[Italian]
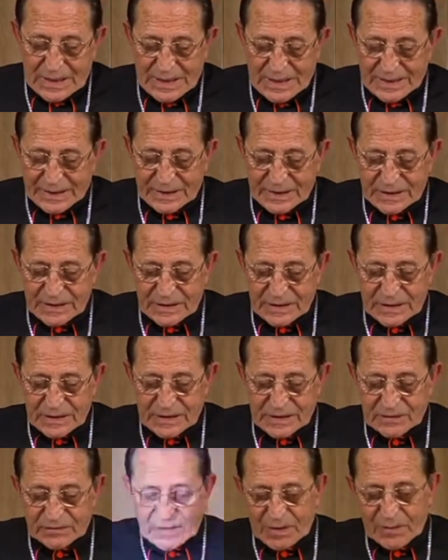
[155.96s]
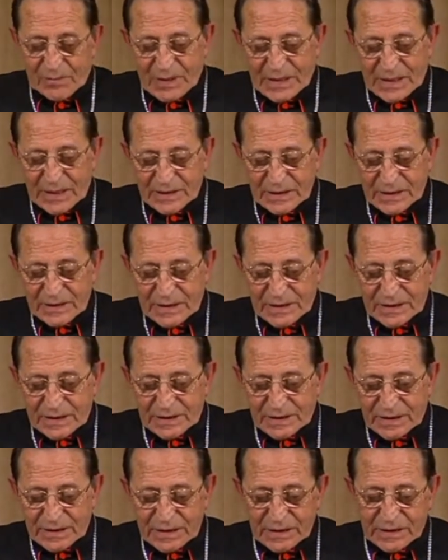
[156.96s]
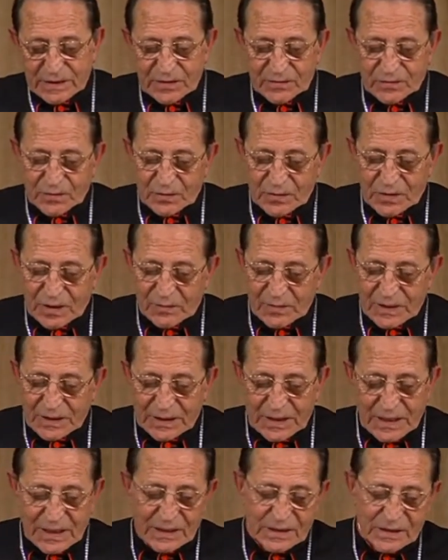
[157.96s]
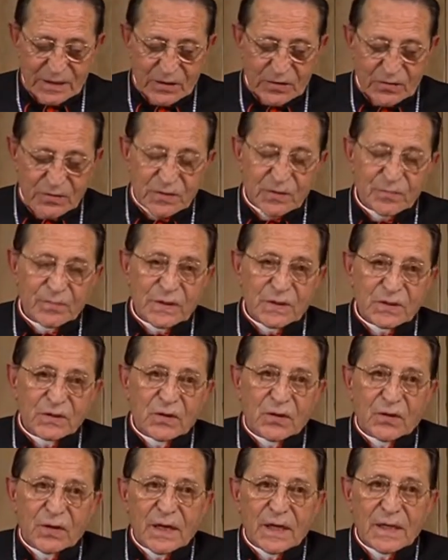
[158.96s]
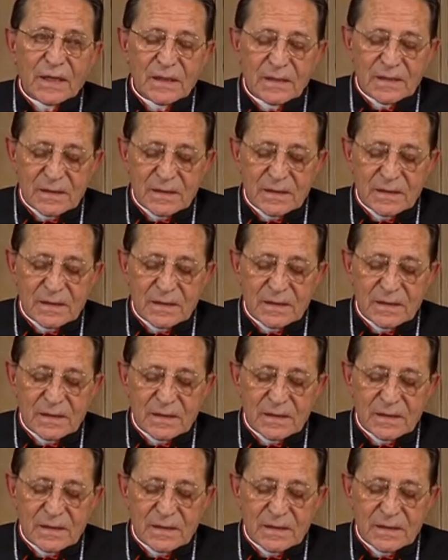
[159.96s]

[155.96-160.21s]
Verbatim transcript: La Chiesa si fa paladina dei diritti fondamentali di ogni persona.